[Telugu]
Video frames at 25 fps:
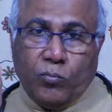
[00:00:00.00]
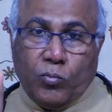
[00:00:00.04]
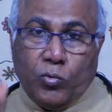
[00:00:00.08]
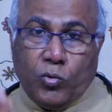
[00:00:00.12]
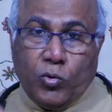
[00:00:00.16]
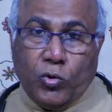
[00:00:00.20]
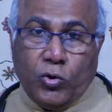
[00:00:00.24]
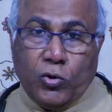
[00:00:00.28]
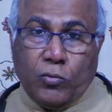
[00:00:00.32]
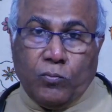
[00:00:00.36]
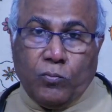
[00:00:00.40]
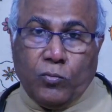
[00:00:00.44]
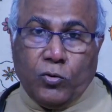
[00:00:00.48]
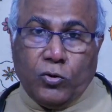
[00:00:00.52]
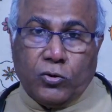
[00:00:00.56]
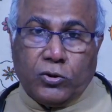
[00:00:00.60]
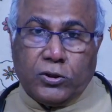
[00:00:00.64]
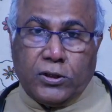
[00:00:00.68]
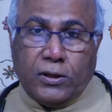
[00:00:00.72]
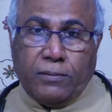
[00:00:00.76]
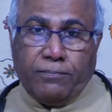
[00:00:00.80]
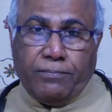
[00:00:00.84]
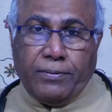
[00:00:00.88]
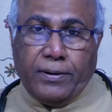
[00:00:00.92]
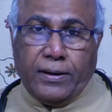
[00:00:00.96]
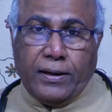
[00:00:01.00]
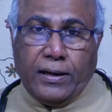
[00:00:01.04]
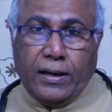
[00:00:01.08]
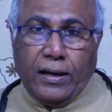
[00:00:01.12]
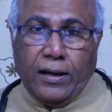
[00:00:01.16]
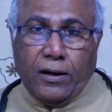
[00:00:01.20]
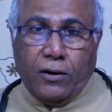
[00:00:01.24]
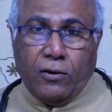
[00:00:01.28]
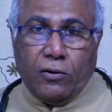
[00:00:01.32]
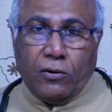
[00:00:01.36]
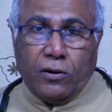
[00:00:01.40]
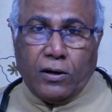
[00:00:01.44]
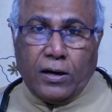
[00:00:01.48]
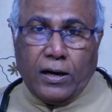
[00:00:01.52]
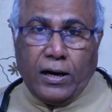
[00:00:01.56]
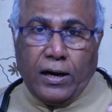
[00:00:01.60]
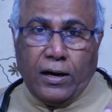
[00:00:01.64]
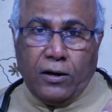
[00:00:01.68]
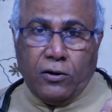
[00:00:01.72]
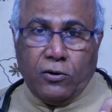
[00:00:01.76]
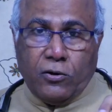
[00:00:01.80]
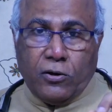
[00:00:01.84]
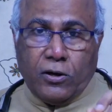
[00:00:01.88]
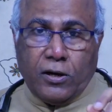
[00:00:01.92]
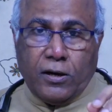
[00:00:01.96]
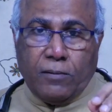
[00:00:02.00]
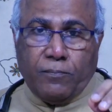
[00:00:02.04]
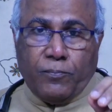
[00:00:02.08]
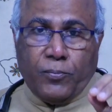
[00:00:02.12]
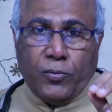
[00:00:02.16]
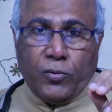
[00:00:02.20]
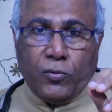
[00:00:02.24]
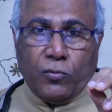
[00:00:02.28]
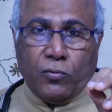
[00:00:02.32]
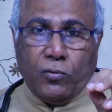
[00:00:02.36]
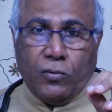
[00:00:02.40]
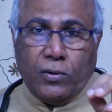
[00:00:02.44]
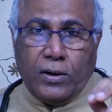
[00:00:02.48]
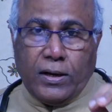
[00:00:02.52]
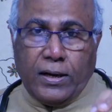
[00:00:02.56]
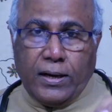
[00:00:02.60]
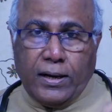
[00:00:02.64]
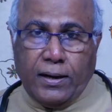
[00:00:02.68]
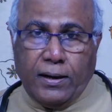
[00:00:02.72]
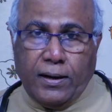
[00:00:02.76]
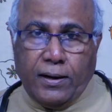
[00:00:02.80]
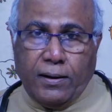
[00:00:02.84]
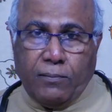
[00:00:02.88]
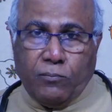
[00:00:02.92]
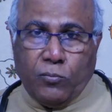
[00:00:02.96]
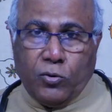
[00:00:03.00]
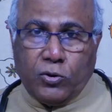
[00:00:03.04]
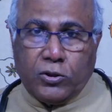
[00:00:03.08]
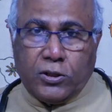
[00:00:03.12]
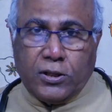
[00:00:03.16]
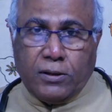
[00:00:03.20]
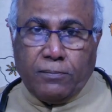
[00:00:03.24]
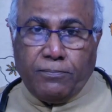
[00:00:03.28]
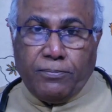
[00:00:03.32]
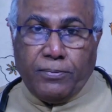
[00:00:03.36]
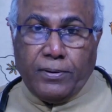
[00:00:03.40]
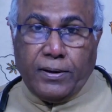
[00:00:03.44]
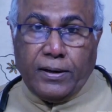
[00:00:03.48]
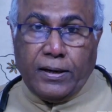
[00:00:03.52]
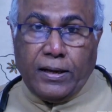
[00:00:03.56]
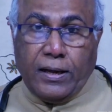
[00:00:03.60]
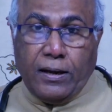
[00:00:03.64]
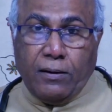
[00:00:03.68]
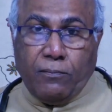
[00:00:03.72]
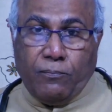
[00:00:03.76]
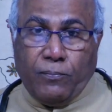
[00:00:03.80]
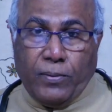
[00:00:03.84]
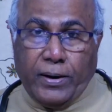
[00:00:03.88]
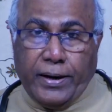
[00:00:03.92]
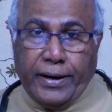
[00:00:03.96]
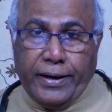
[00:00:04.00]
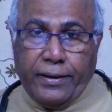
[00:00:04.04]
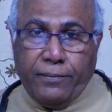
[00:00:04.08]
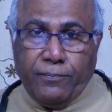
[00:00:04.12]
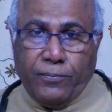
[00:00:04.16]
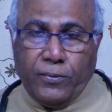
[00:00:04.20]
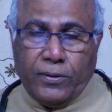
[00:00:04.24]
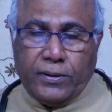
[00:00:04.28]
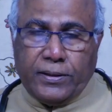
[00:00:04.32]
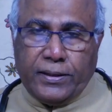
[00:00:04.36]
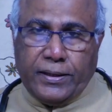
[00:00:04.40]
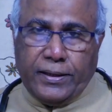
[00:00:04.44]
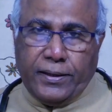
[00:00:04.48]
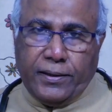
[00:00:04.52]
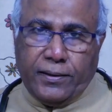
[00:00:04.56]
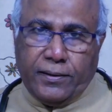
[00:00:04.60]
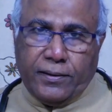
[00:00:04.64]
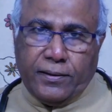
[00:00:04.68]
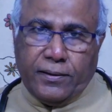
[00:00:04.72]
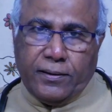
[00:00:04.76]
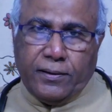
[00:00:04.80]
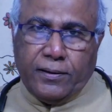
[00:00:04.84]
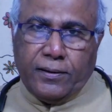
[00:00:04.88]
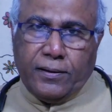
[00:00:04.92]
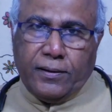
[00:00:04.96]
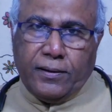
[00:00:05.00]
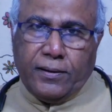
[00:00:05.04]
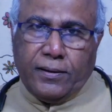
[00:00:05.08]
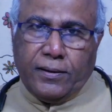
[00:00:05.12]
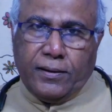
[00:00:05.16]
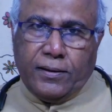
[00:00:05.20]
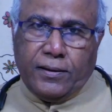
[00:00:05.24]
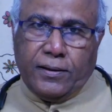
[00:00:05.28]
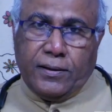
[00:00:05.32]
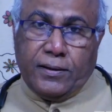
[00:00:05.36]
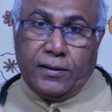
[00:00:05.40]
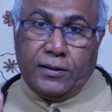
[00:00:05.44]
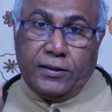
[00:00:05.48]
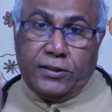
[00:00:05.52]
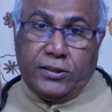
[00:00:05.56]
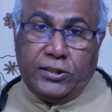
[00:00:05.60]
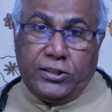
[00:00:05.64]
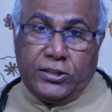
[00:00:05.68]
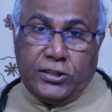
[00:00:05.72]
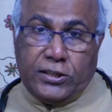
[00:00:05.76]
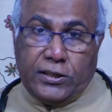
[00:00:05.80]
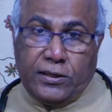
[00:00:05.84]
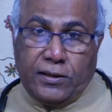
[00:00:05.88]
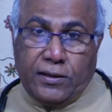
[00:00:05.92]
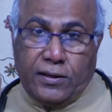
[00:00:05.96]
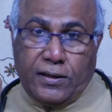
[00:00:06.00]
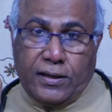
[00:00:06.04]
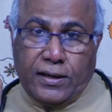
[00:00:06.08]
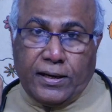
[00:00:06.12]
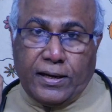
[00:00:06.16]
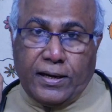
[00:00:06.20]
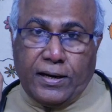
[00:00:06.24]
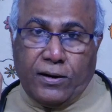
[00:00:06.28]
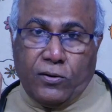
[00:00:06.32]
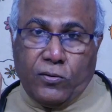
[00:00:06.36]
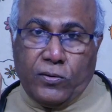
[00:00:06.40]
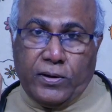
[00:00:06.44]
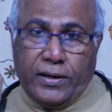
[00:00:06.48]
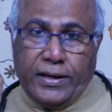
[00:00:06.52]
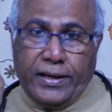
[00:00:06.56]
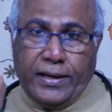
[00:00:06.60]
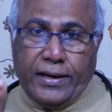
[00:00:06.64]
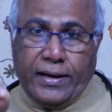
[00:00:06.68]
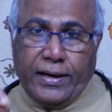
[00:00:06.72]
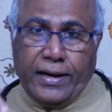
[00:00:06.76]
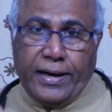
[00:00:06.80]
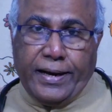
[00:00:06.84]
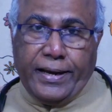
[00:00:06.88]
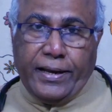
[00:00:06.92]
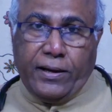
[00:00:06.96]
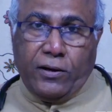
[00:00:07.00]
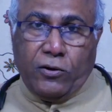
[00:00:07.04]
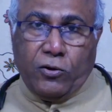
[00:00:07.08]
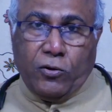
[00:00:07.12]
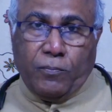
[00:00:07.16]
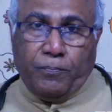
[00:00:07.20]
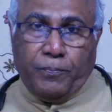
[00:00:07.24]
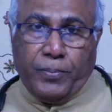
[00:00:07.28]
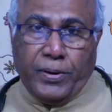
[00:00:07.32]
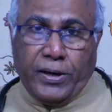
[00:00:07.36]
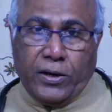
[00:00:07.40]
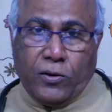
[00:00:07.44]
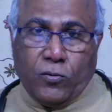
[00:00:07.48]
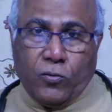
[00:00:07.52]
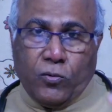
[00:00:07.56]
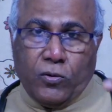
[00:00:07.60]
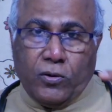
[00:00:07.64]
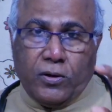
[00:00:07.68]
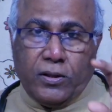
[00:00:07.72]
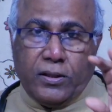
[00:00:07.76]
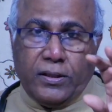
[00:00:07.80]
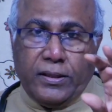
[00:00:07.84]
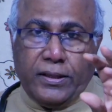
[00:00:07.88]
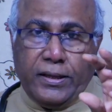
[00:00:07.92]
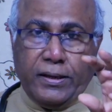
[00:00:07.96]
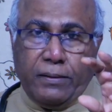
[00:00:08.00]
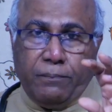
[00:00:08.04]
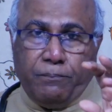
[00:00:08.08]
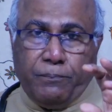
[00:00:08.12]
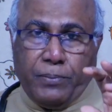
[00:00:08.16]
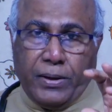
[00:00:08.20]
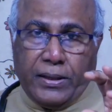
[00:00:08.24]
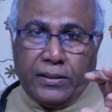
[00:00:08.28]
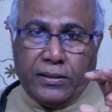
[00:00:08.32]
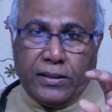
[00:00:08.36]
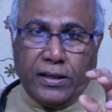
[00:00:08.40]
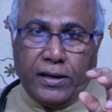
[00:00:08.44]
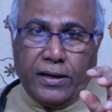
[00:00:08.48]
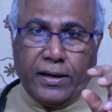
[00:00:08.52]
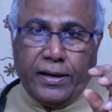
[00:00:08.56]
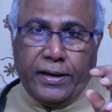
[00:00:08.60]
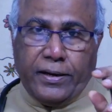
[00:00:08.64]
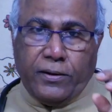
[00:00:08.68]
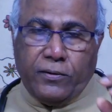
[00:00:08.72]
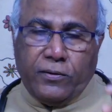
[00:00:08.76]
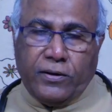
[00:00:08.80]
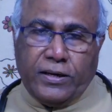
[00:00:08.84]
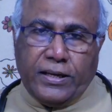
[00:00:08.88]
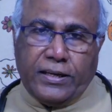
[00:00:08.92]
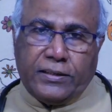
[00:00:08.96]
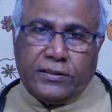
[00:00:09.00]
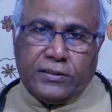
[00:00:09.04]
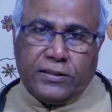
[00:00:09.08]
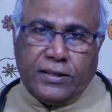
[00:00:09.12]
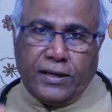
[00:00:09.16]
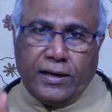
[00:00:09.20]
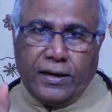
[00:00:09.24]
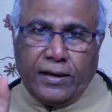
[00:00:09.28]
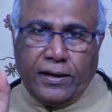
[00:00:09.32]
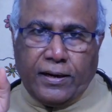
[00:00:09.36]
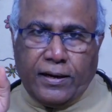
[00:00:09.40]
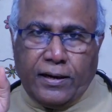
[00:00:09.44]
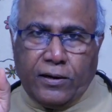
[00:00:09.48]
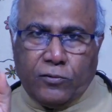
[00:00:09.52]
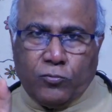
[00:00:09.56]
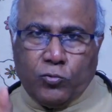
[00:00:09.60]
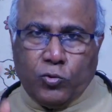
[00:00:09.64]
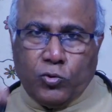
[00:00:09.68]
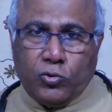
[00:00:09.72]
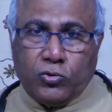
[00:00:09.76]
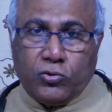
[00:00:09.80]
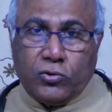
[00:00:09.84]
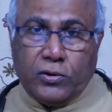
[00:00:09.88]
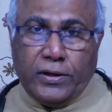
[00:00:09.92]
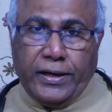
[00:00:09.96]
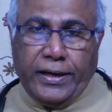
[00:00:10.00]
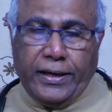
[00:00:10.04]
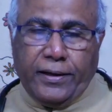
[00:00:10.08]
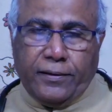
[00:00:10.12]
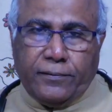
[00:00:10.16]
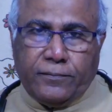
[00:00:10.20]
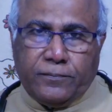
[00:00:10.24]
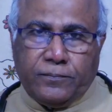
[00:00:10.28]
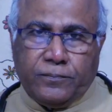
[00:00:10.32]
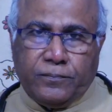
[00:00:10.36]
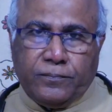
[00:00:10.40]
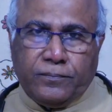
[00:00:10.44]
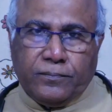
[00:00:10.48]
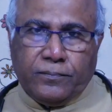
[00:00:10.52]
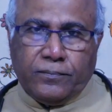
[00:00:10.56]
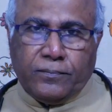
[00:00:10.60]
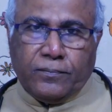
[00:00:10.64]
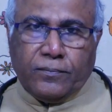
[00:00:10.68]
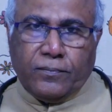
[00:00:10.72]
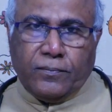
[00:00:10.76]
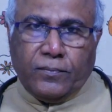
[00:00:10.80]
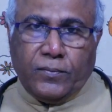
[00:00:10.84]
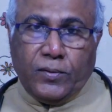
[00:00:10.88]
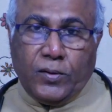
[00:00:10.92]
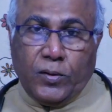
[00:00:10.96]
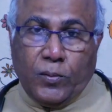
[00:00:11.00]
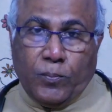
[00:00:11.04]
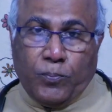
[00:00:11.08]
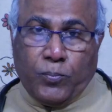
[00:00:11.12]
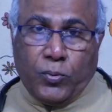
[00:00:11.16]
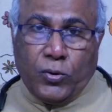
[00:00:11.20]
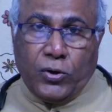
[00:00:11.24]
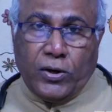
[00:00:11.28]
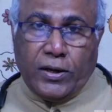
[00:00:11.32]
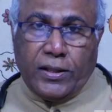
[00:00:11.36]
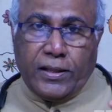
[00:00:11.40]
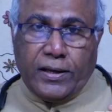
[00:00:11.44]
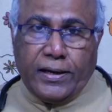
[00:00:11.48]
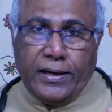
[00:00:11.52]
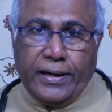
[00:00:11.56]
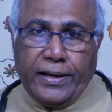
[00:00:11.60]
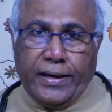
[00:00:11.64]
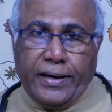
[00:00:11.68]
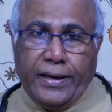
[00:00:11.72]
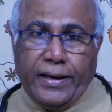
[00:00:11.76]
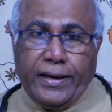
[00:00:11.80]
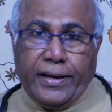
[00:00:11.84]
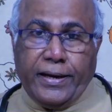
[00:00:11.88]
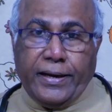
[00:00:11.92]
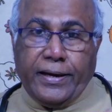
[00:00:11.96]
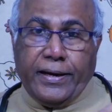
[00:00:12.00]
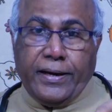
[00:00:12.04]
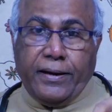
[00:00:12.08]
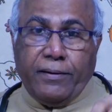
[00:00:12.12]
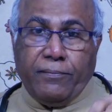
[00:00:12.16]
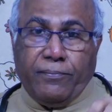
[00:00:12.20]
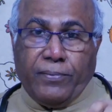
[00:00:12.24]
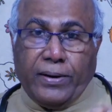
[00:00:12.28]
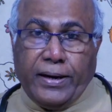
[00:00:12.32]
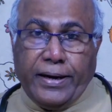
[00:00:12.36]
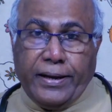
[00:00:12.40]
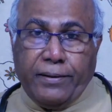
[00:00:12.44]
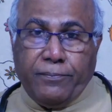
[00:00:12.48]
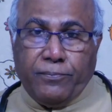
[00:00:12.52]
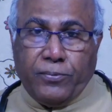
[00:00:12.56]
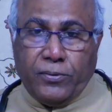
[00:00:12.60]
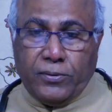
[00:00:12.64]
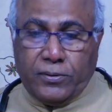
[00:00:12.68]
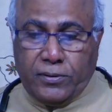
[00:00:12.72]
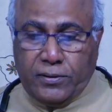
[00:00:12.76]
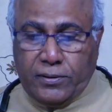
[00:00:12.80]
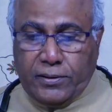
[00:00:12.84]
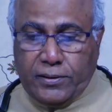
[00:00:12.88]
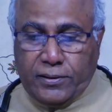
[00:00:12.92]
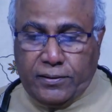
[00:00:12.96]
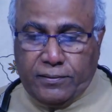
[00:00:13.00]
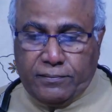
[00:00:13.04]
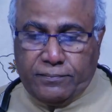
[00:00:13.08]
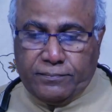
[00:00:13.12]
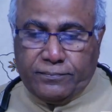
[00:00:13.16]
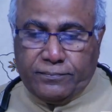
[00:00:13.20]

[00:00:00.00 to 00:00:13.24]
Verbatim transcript: మూడు మూత్రపిండాలు రాళ్ళు ఉన్నప్పుడు కూడా మూత్రపిండాలు పాడైపోతాయి చిన్నగా ఉంటే రాయి నొప్పి ఎక్కువ ఉంటుంది పెద్ద రాయి ఉంటే స్థిరంగా కూర్చుని నొప్పి ఉండదు కానీ కిడ్నీ పాడైపోతుంది